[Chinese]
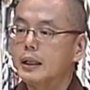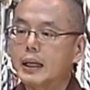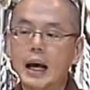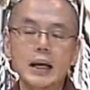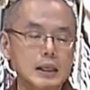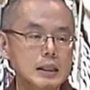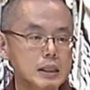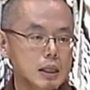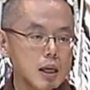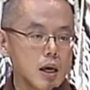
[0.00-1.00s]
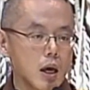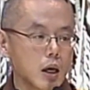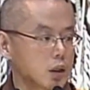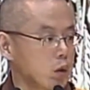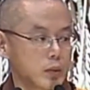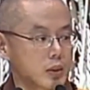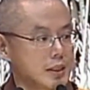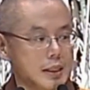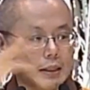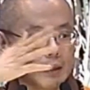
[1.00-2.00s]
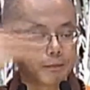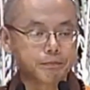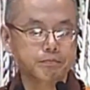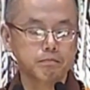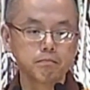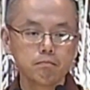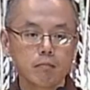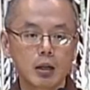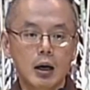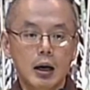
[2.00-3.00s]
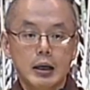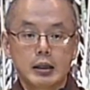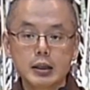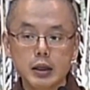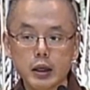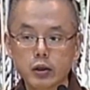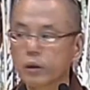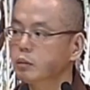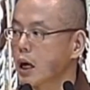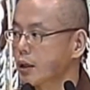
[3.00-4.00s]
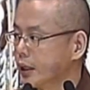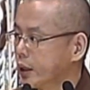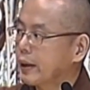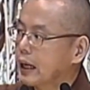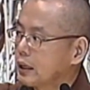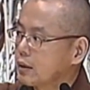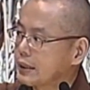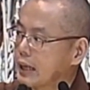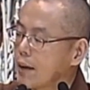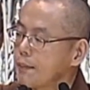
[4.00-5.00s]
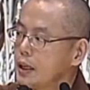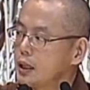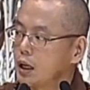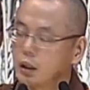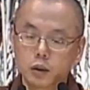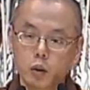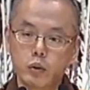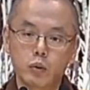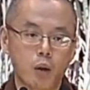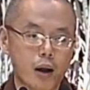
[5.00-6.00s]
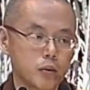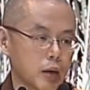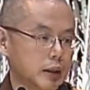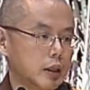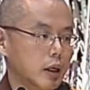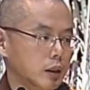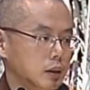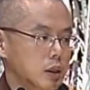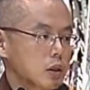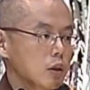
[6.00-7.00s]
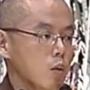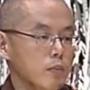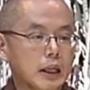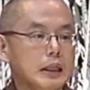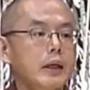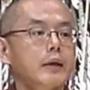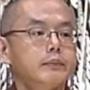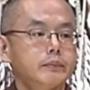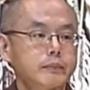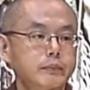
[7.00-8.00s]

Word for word: 你看，一切都不是真的，甚至你修到了，你会看到墙壁呢，都是软软的。”是透明的，